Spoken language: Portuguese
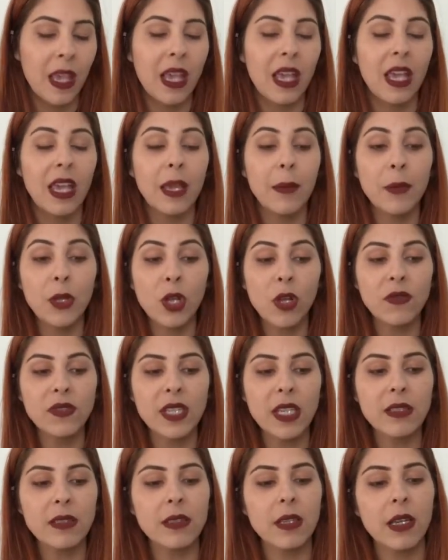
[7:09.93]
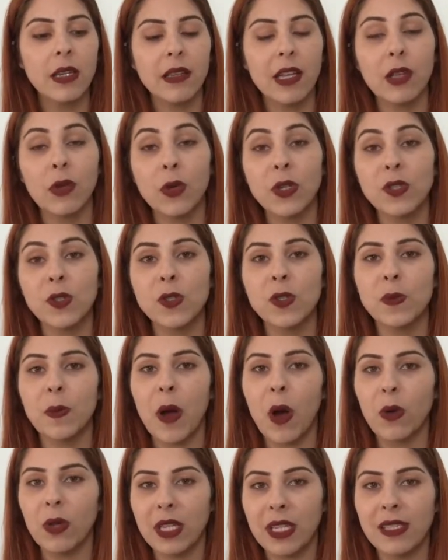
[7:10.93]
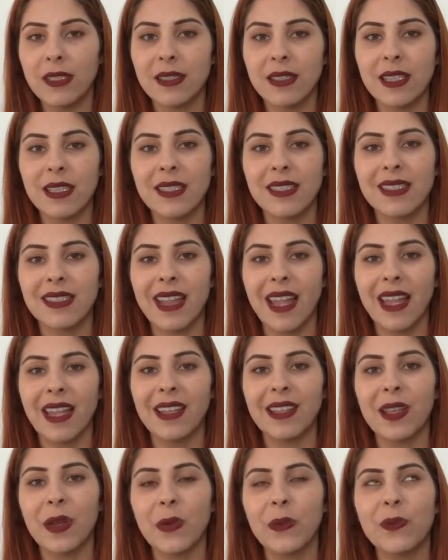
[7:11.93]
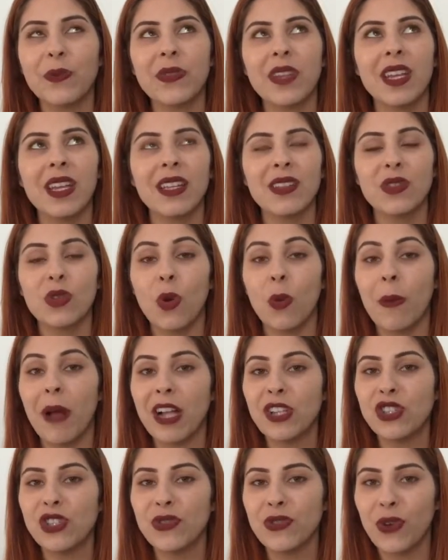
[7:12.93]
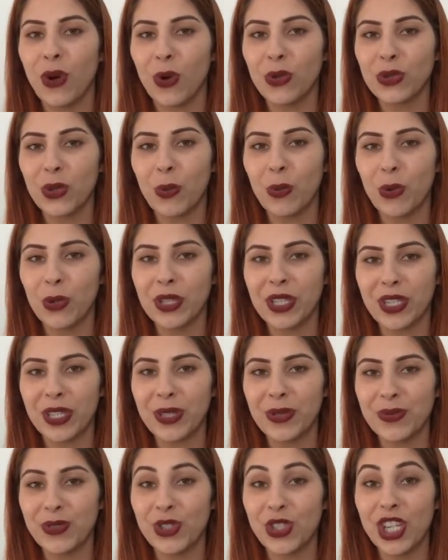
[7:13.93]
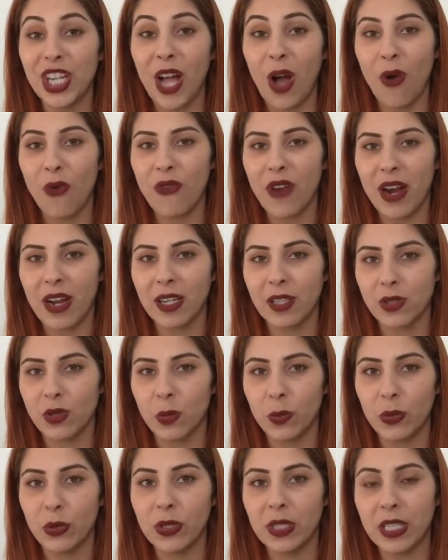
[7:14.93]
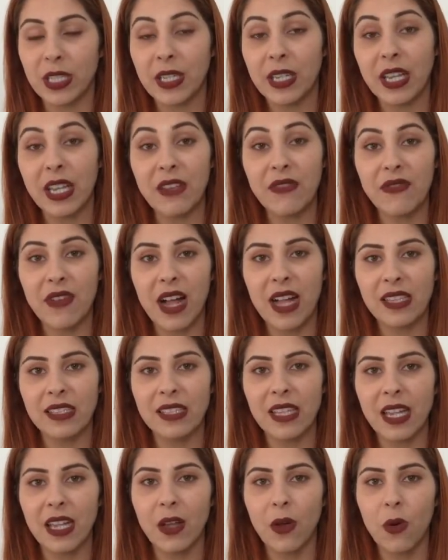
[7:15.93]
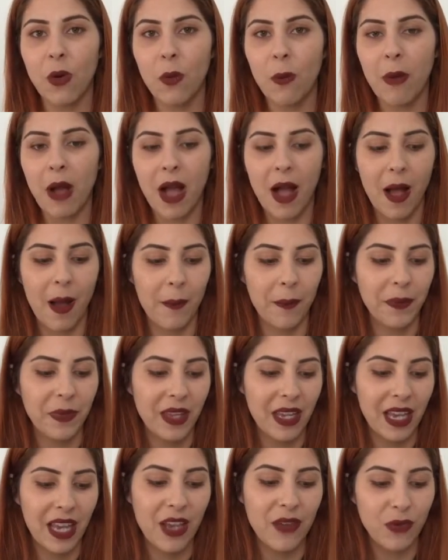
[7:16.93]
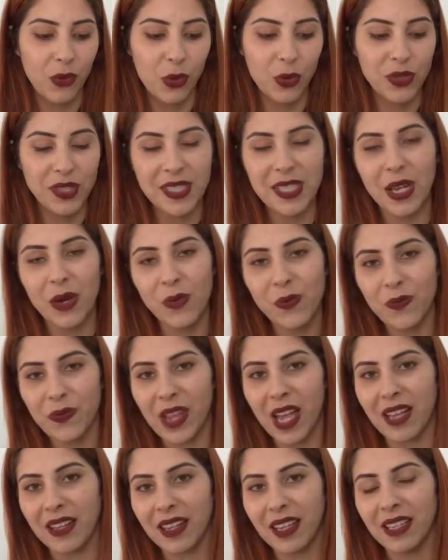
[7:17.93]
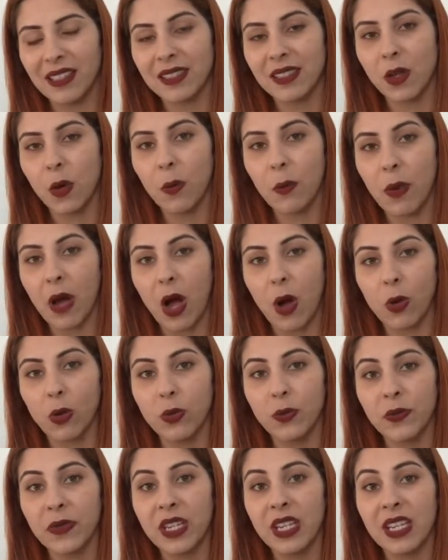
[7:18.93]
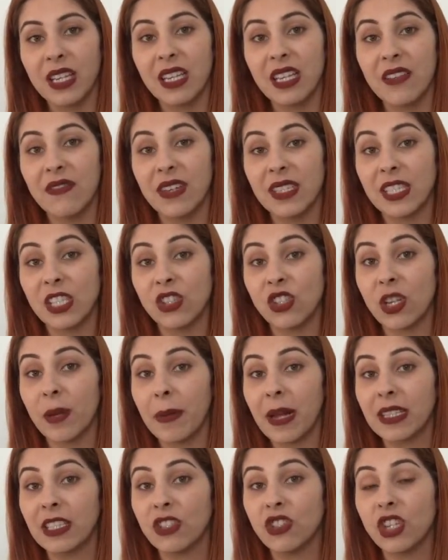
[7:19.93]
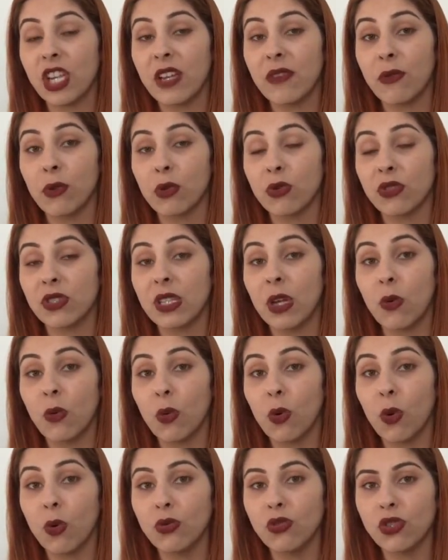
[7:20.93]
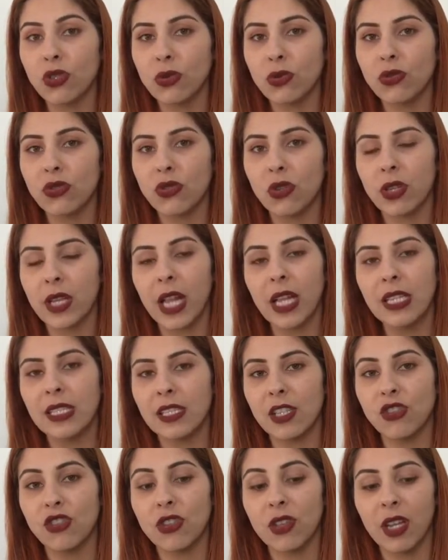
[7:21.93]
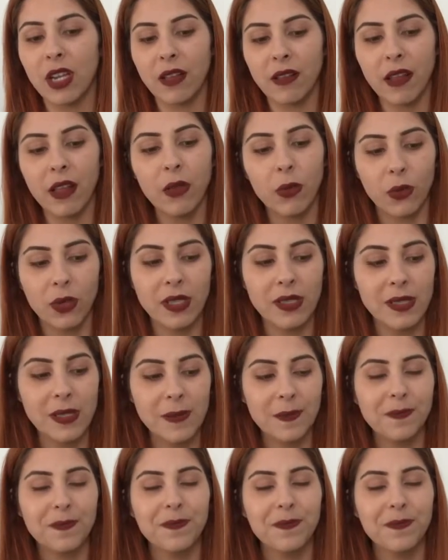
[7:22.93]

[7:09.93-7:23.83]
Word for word: Em 1932, os paulistas tentam tomar de volta o poder, tirar o Vargas do poder e fazem uma revolução aqui em São Paulo, que vai ser chamada de Revolução Constitucionalista de 32.